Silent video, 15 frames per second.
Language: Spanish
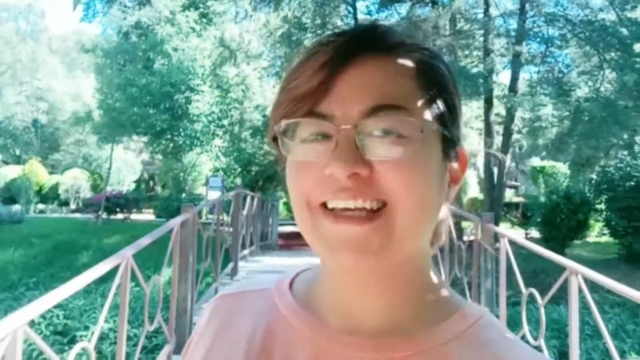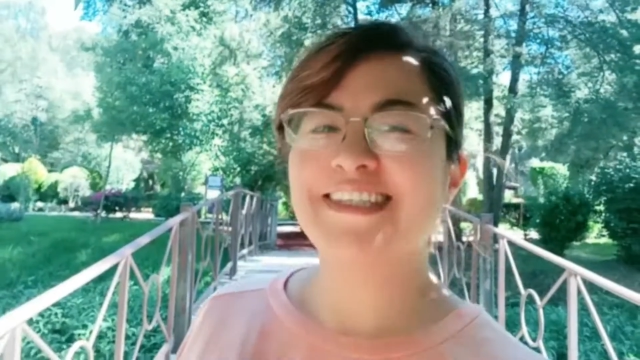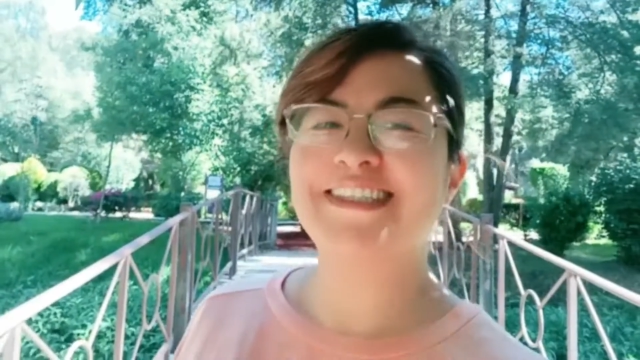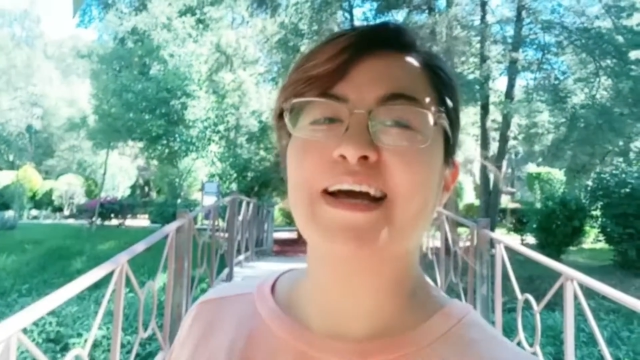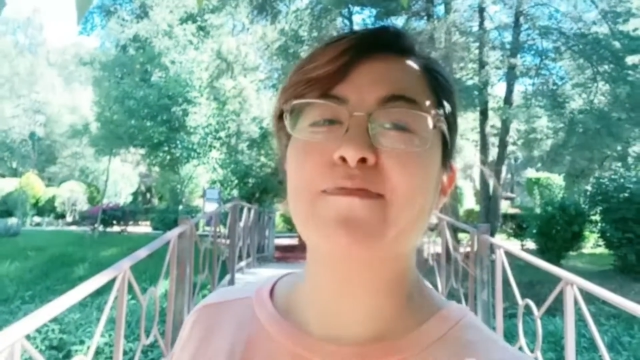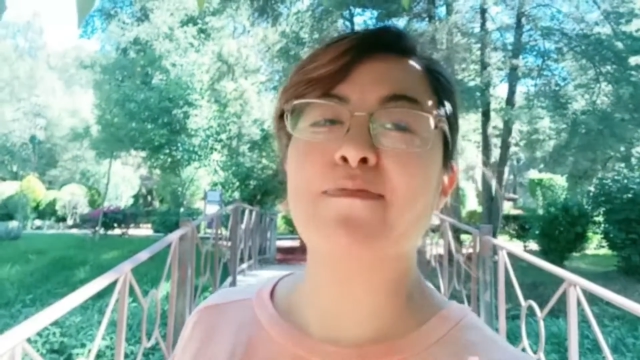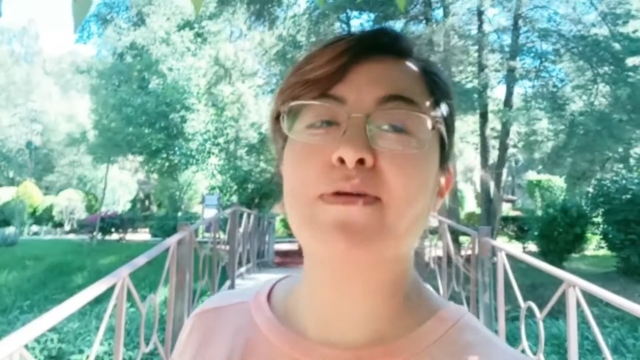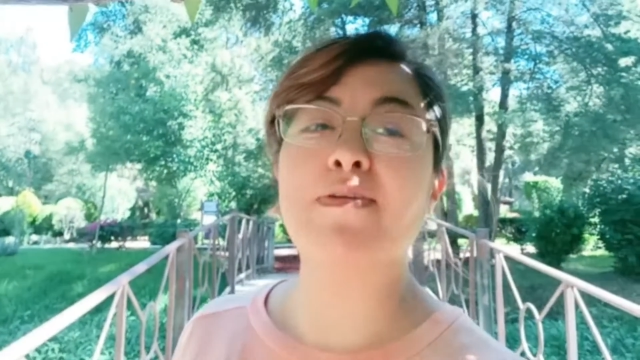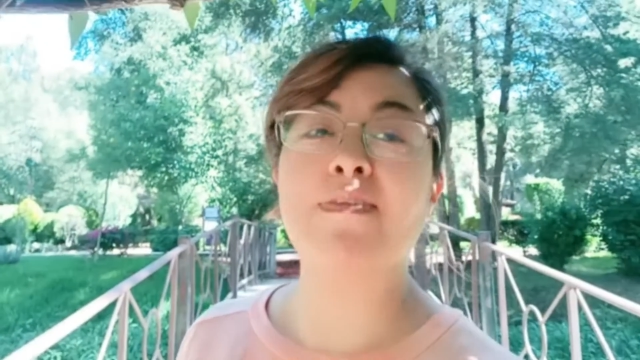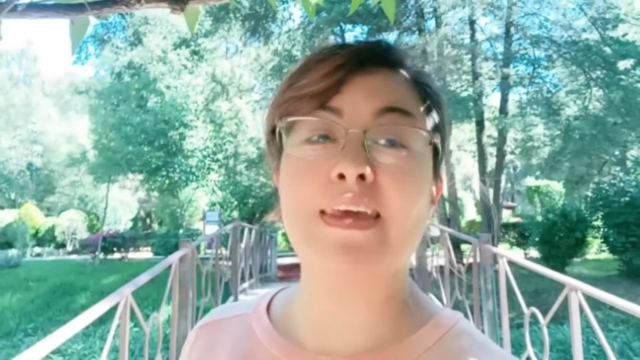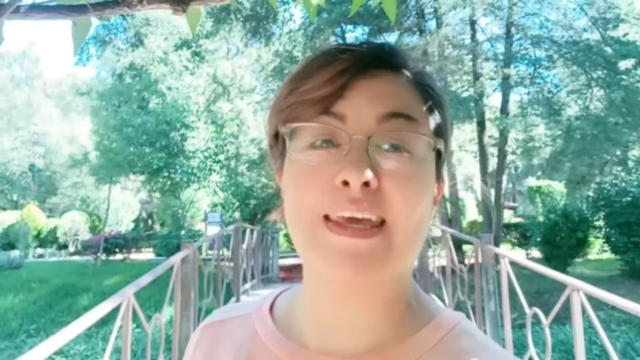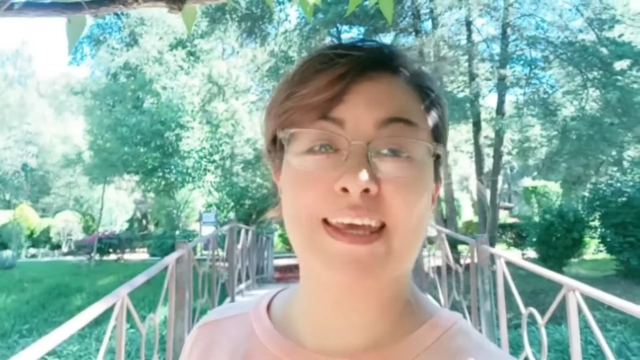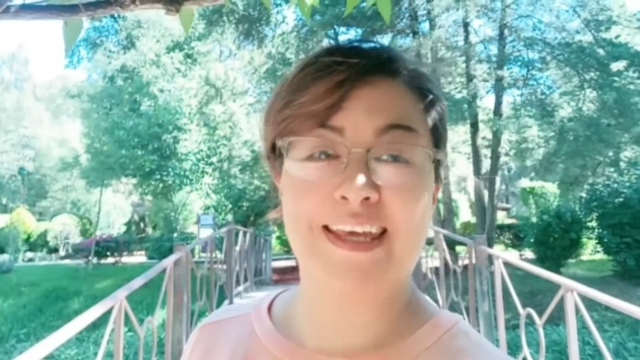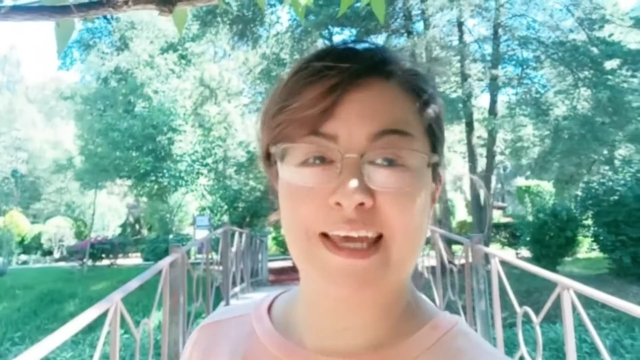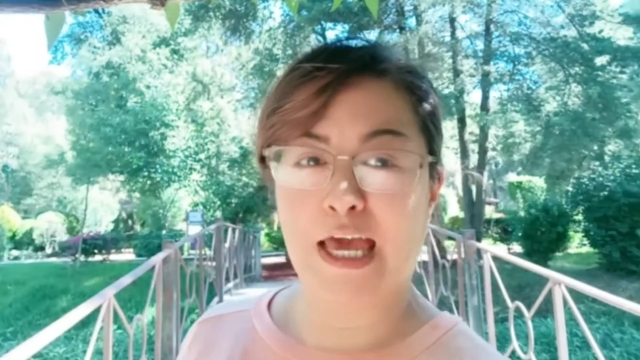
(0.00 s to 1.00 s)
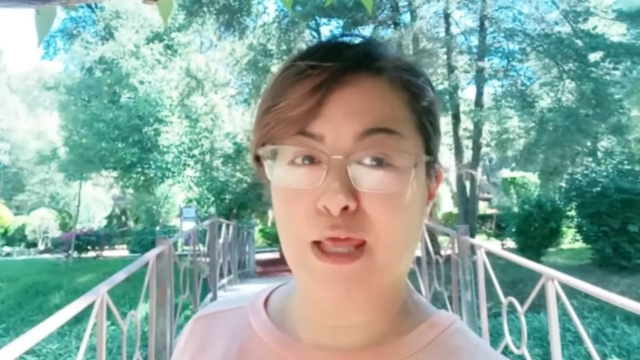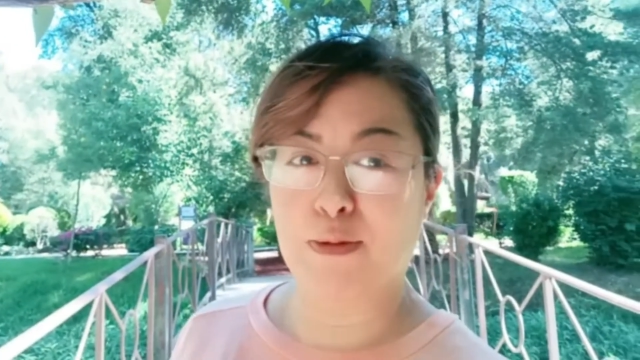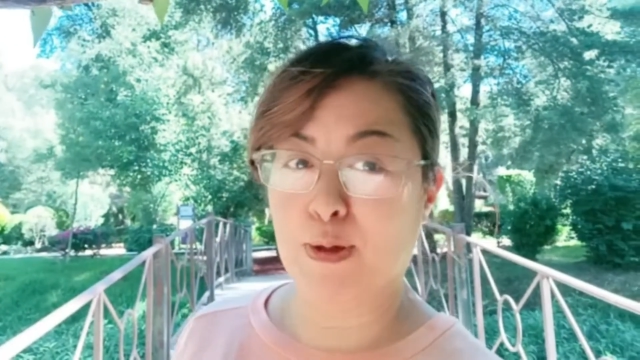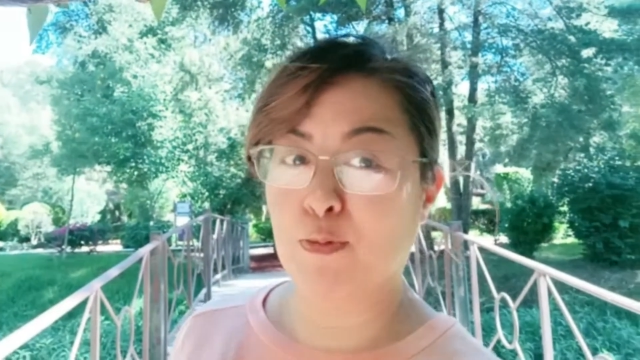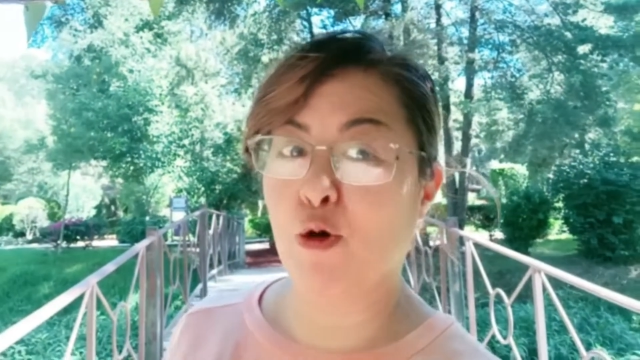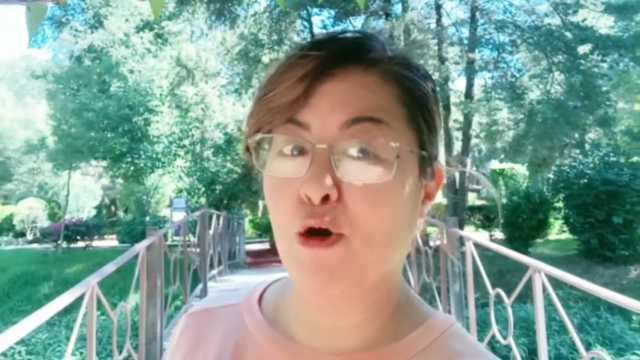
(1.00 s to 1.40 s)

Ya me vi en mi